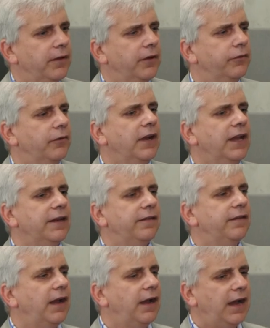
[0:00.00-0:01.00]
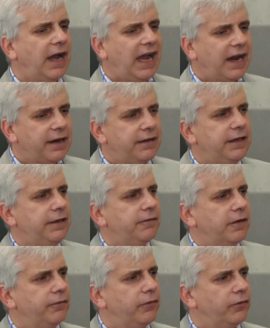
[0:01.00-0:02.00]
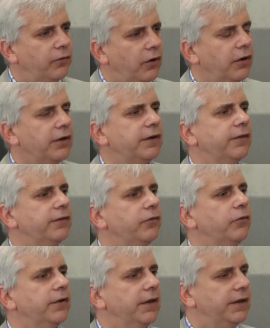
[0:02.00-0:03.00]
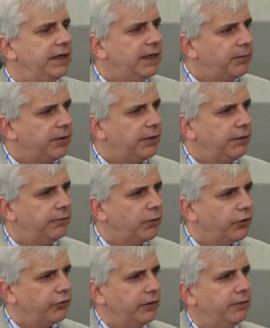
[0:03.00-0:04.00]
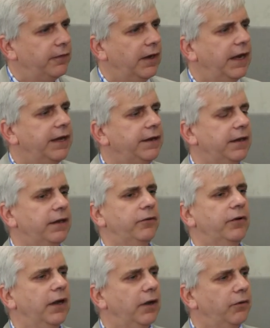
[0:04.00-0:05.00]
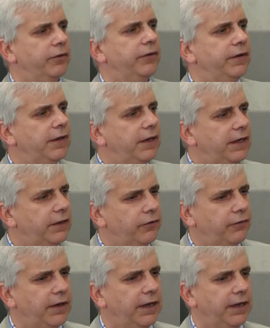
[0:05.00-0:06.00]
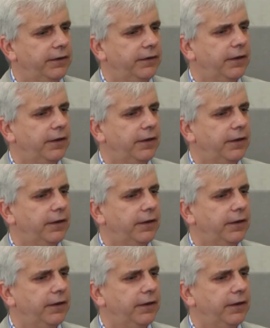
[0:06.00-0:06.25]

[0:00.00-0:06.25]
also des aktiv dafür sorgen, dass das Unternehmen die Vorschriften einhält oder auch sich ethisch verhält.